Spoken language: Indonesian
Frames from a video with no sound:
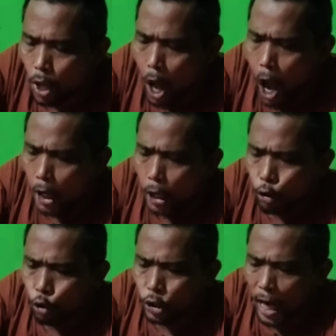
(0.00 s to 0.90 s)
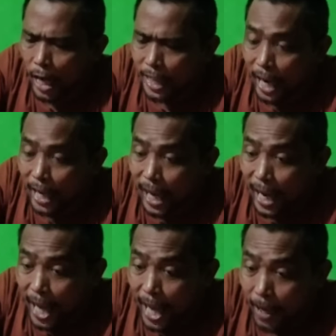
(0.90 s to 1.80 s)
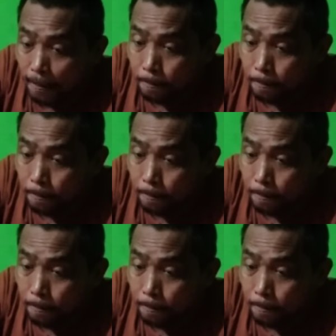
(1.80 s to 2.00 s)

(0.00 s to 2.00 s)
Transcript: Nah gitu, cangkir, cangkir, cangkir.